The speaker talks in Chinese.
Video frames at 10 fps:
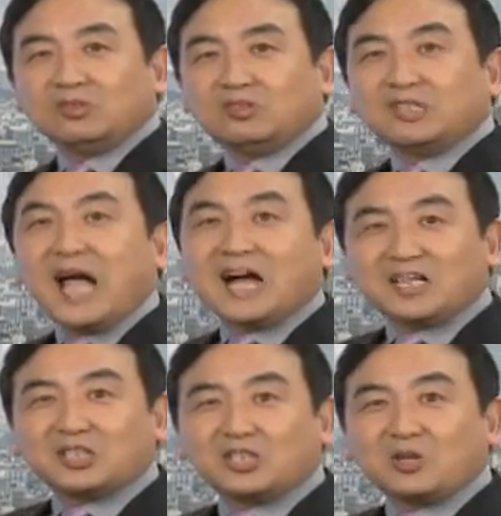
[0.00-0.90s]
那
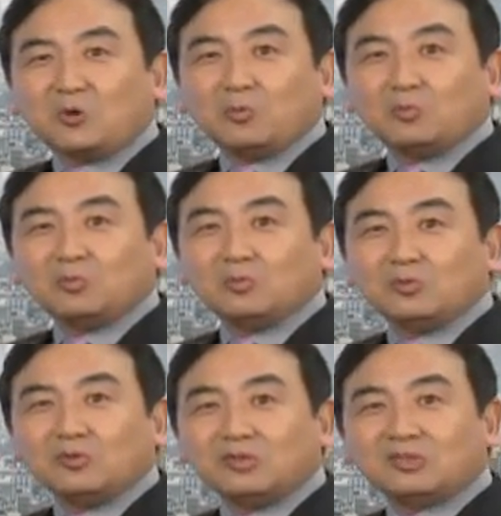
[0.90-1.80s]
个时候
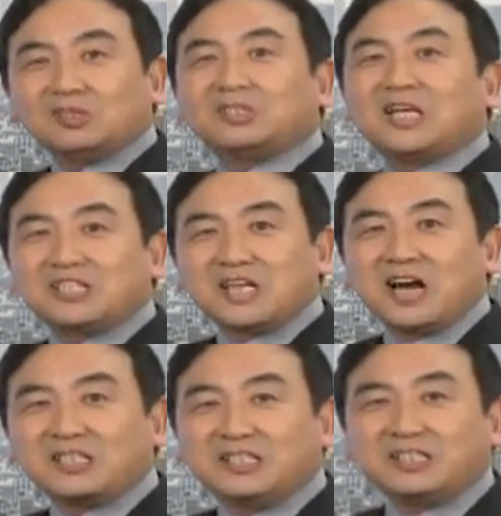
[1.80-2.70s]
现
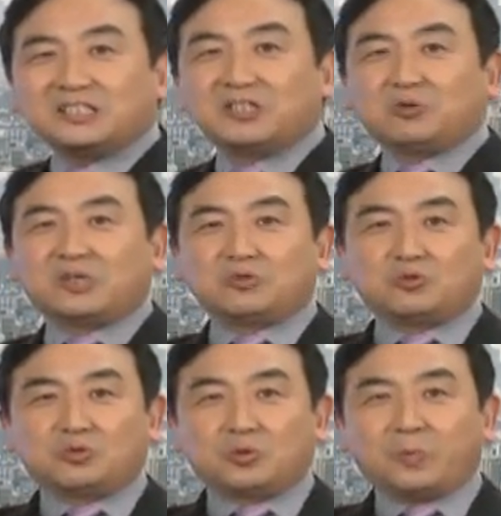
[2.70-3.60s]
场已经有人
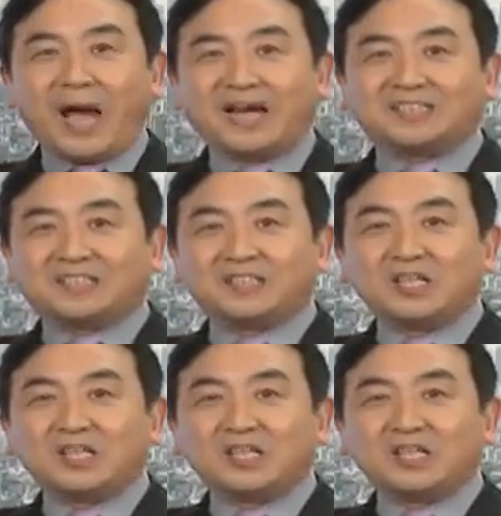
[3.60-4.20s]
举出牌子，